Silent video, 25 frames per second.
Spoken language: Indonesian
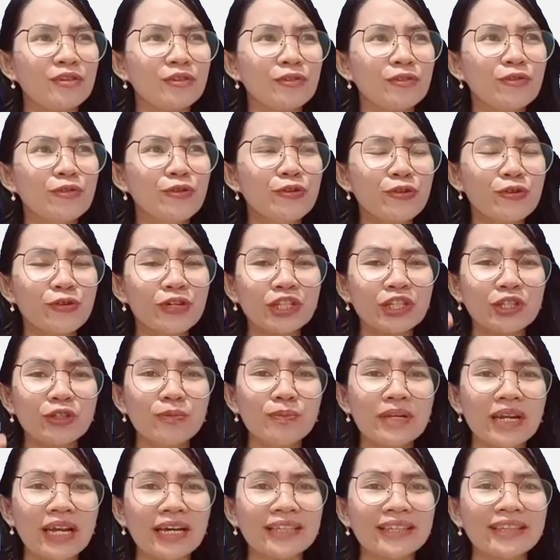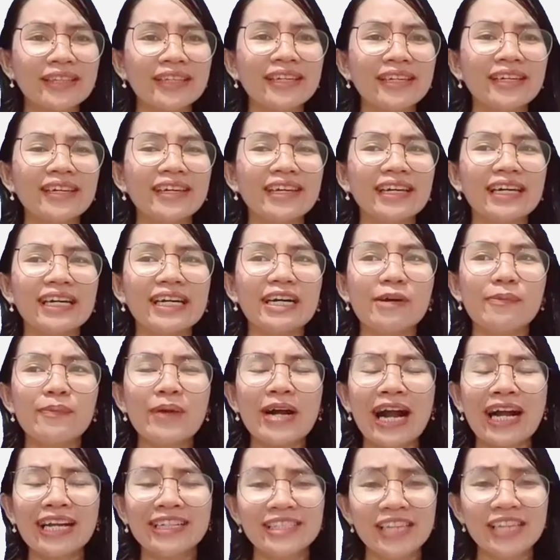Guru itu berarti
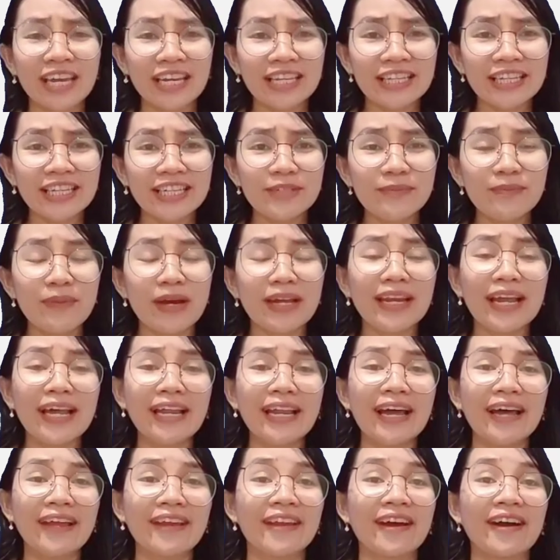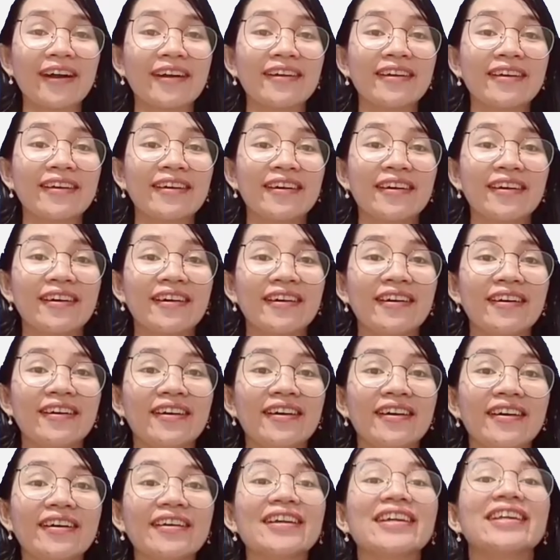mengajarnya di mana anak-anak?
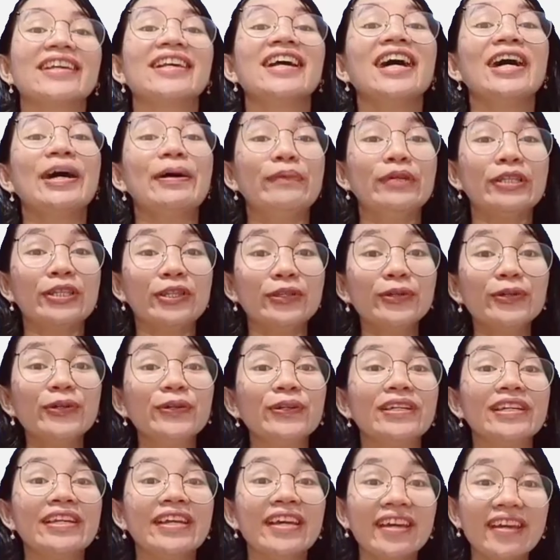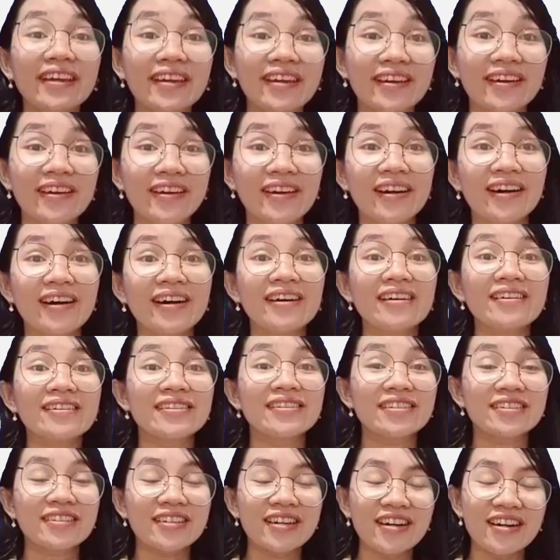Iya, betul, di
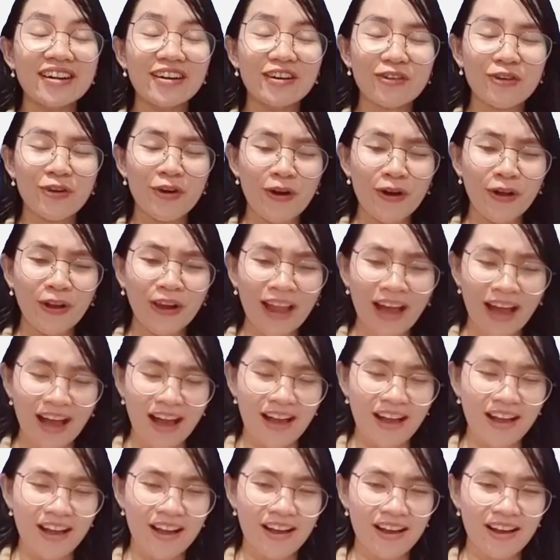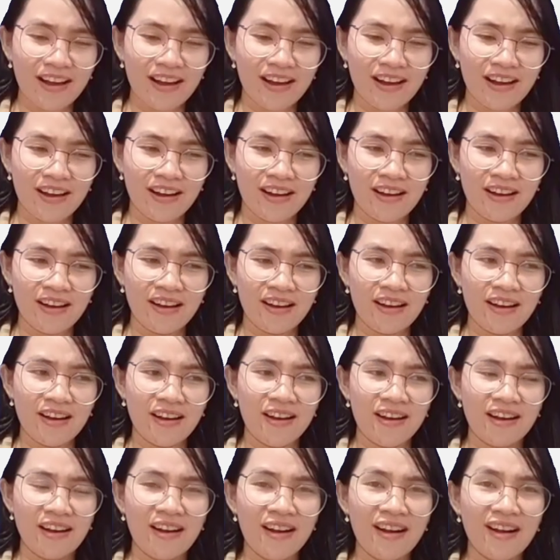sekolah.
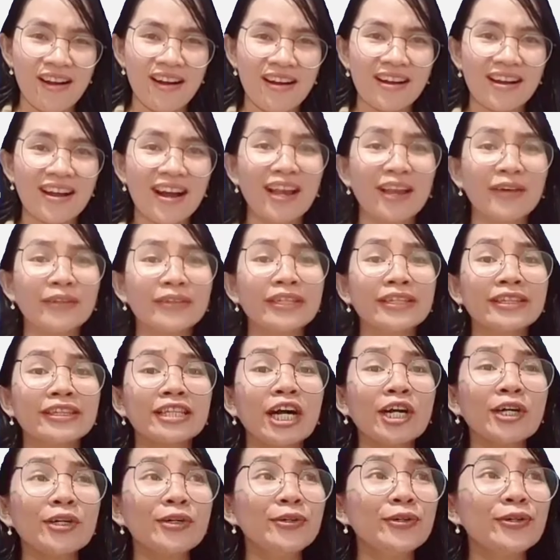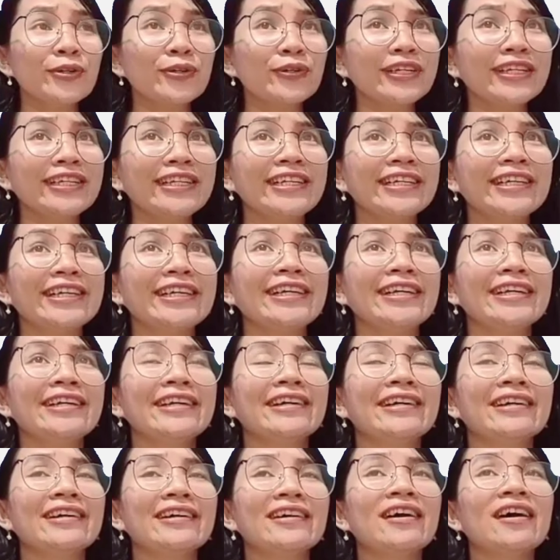Kalau tentang guru ini,
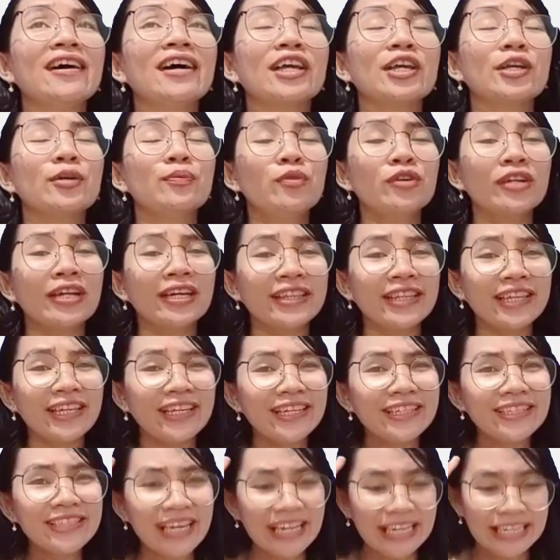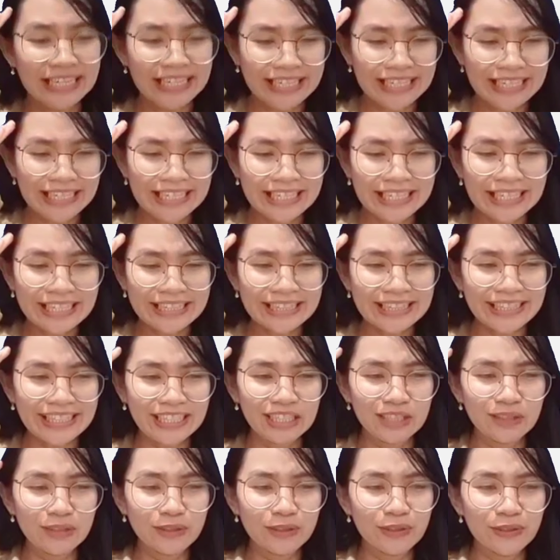Ibu Reti ini jadi ingat
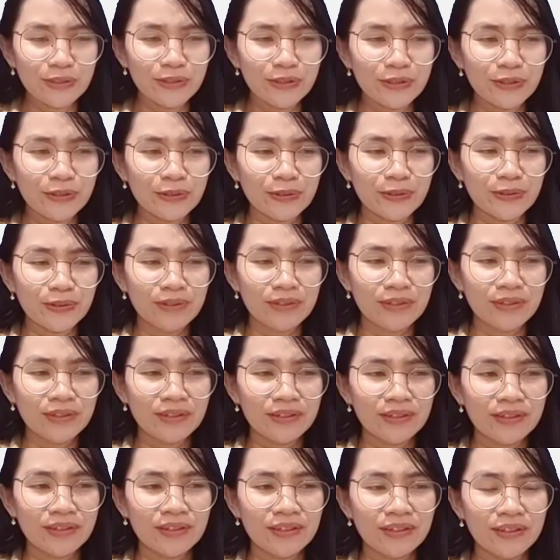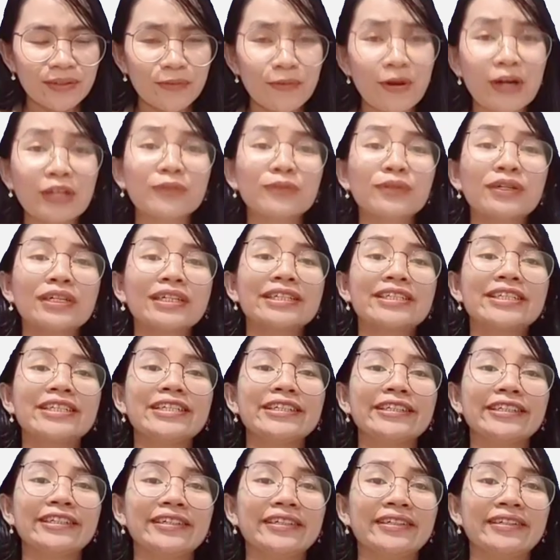nih guru-guru waktu
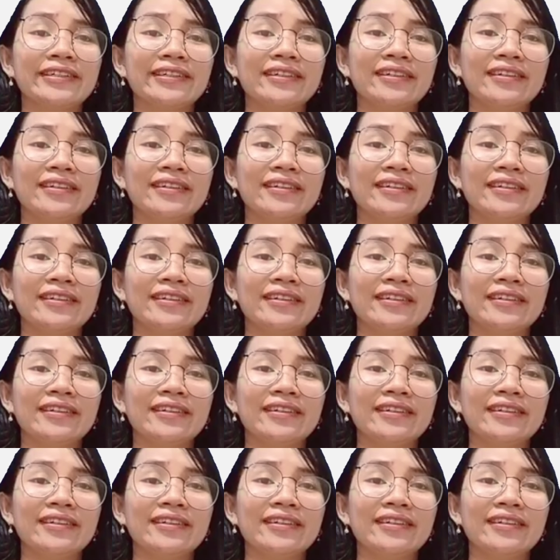kecil